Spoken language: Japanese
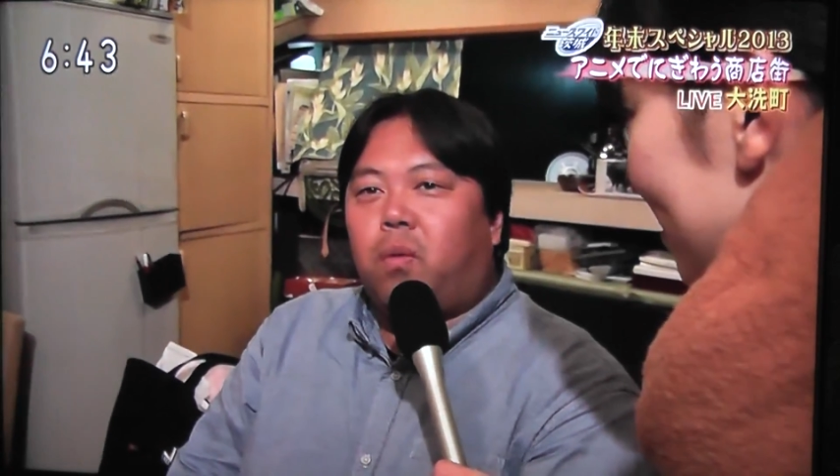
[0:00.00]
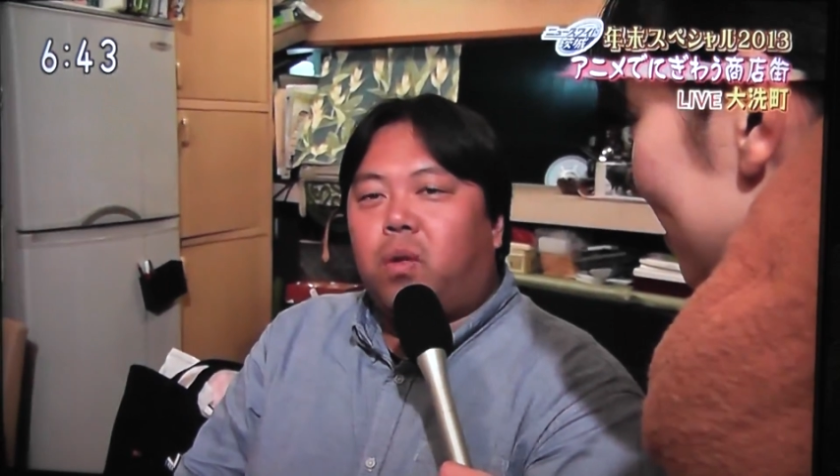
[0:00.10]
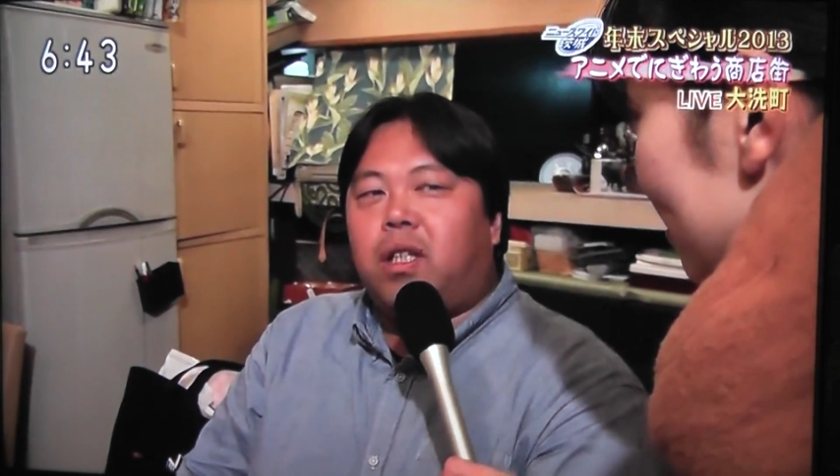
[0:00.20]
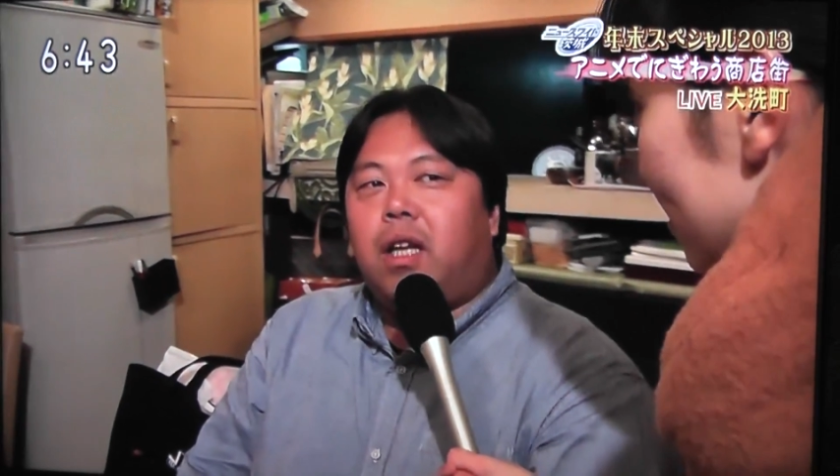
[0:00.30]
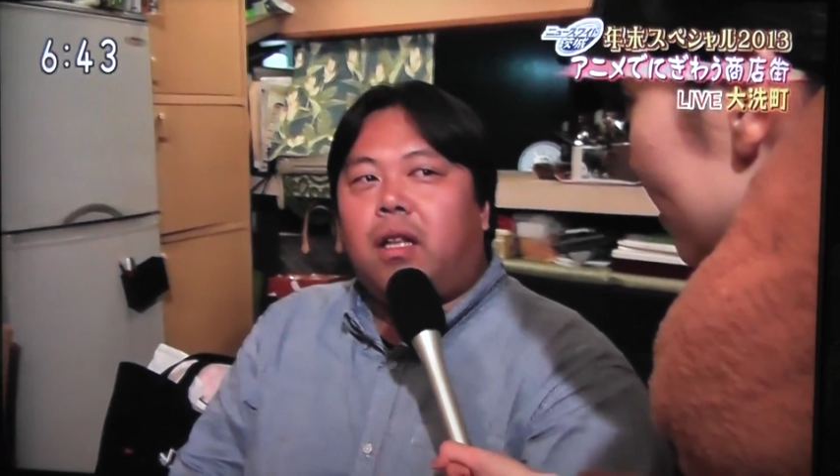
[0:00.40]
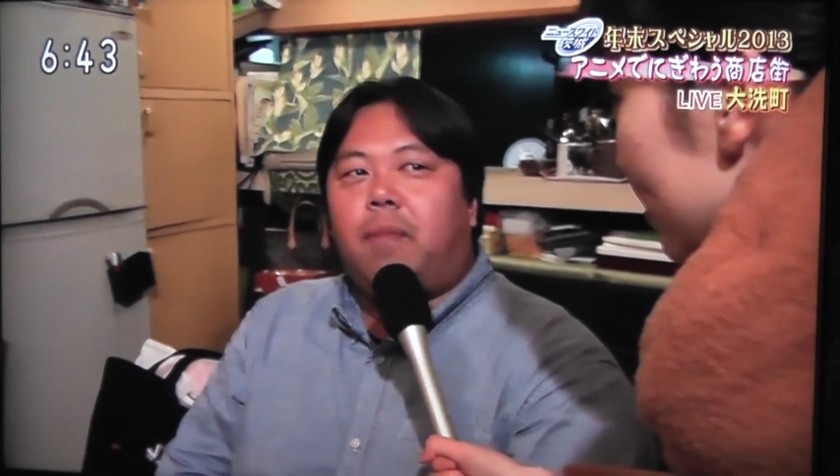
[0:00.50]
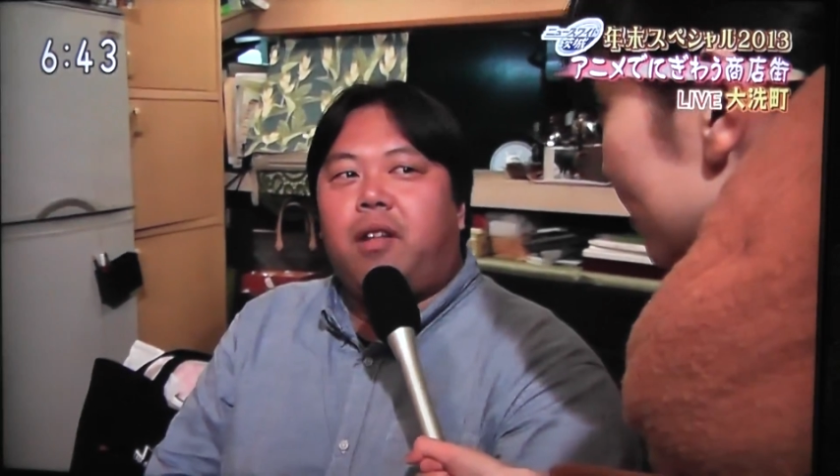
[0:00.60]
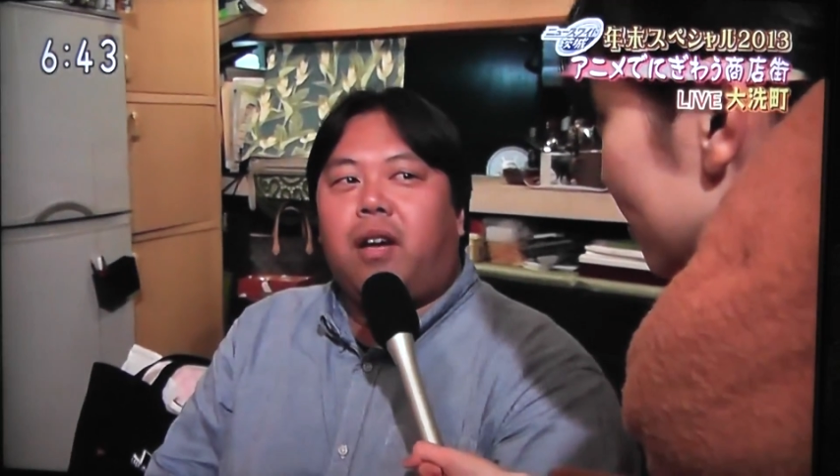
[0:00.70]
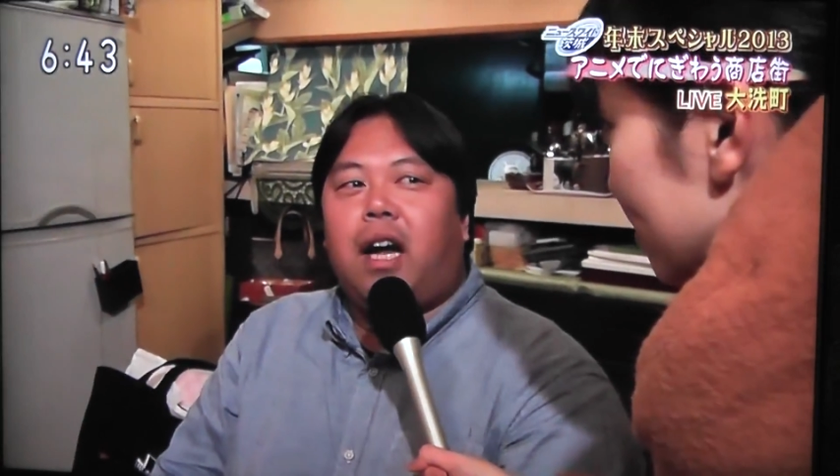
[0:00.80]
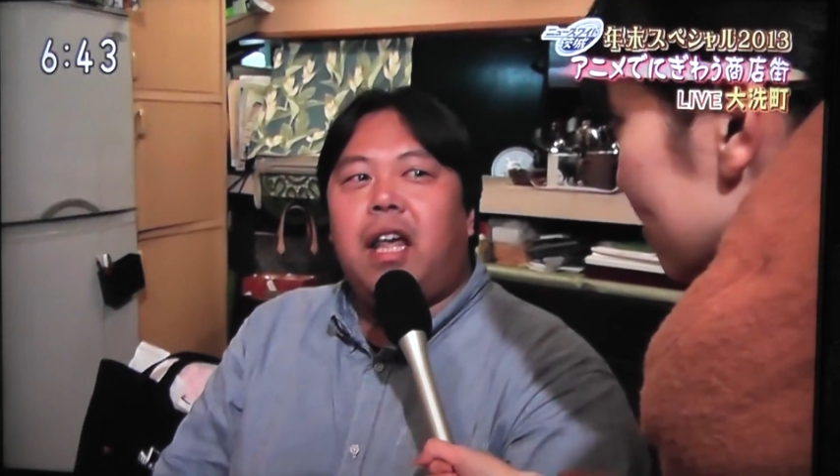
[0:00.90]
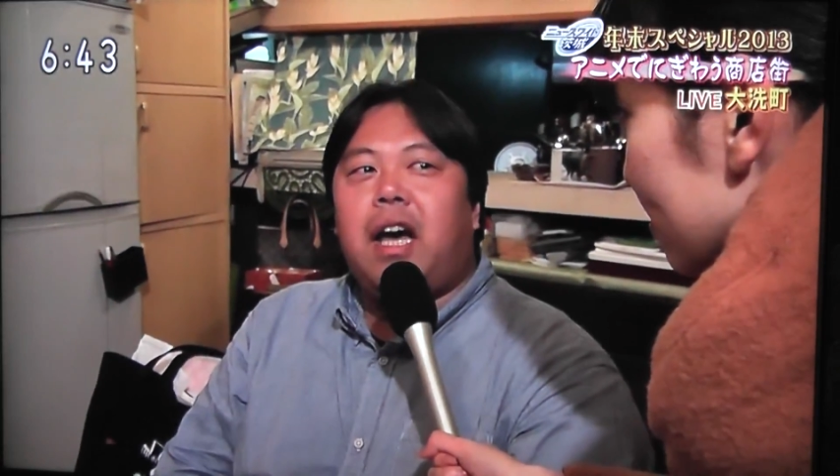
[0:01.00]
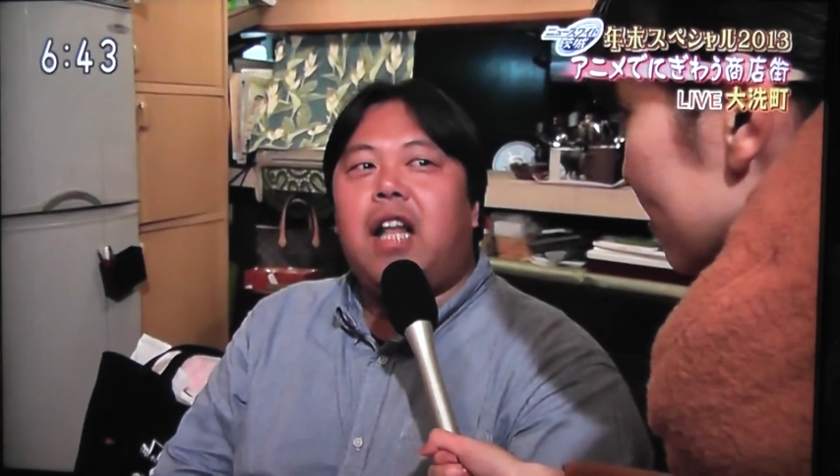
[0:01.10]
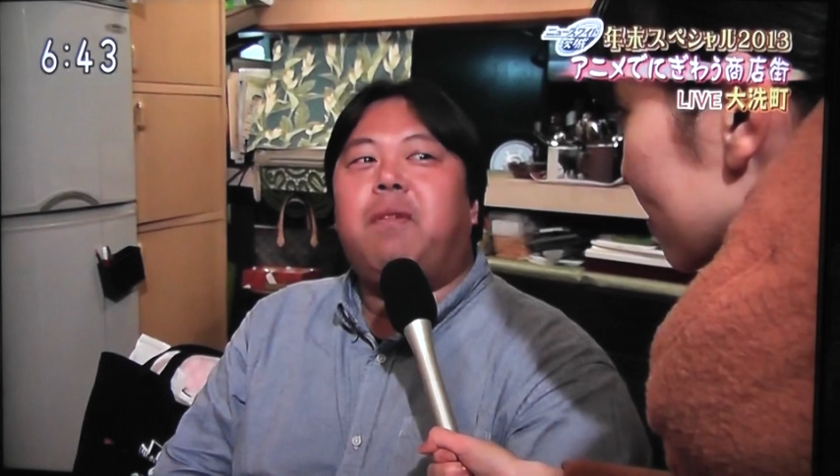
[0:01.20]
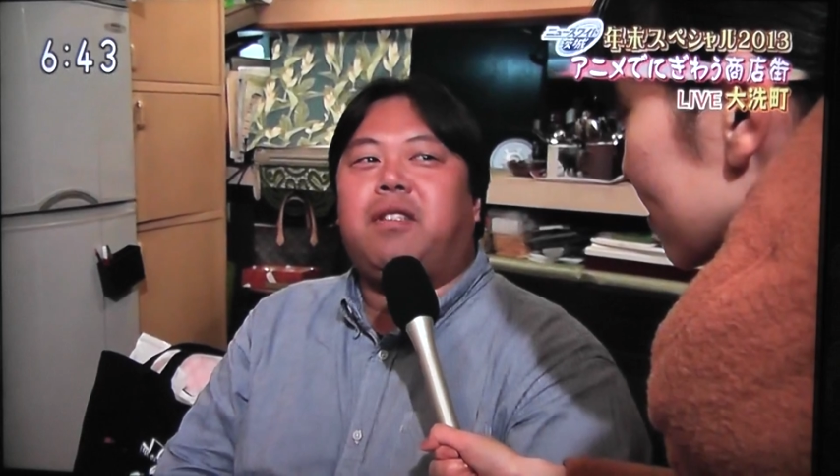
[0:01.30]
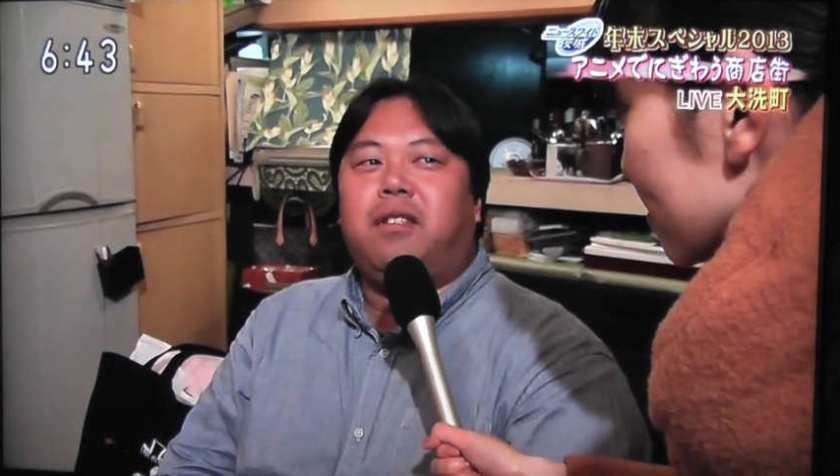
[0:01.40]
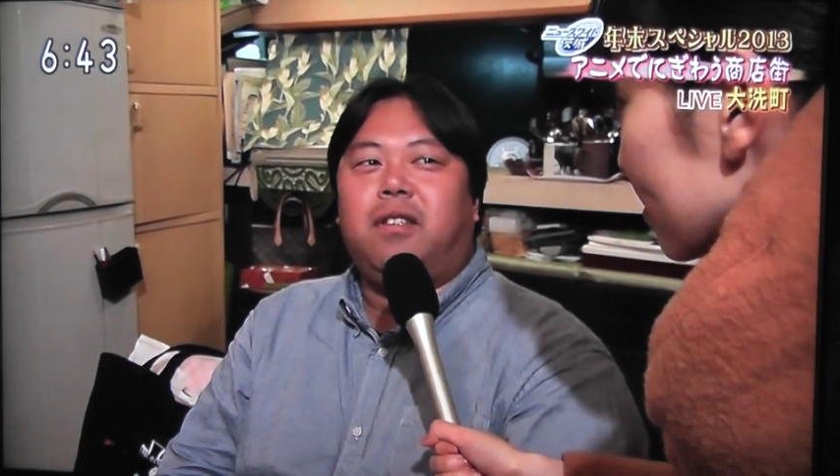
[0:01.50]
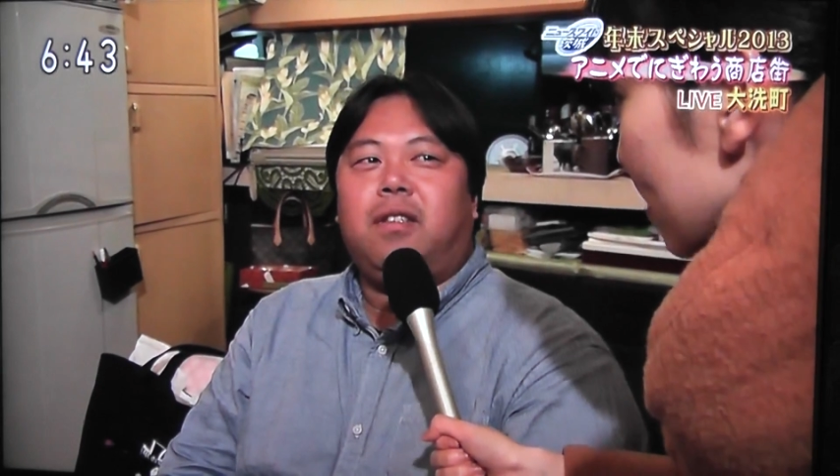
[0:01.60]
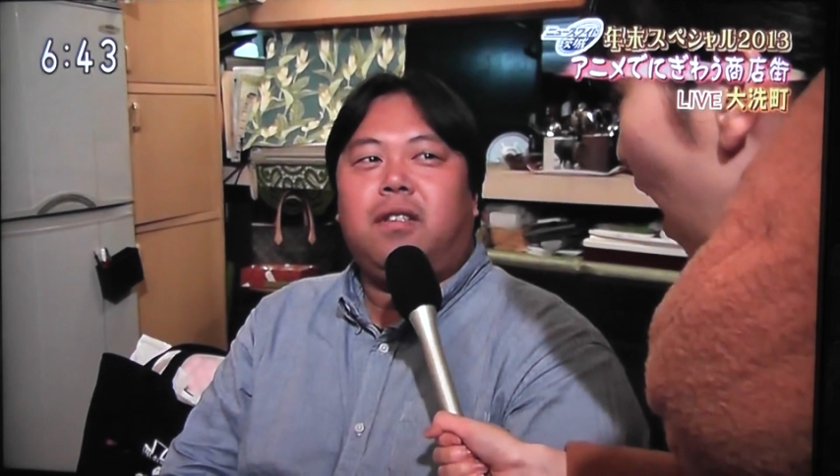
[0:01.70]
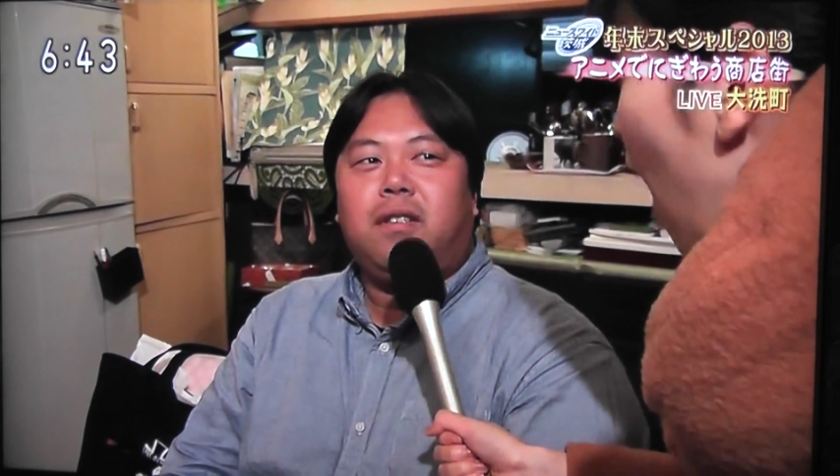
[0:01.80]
こっちで食べてカレーがあります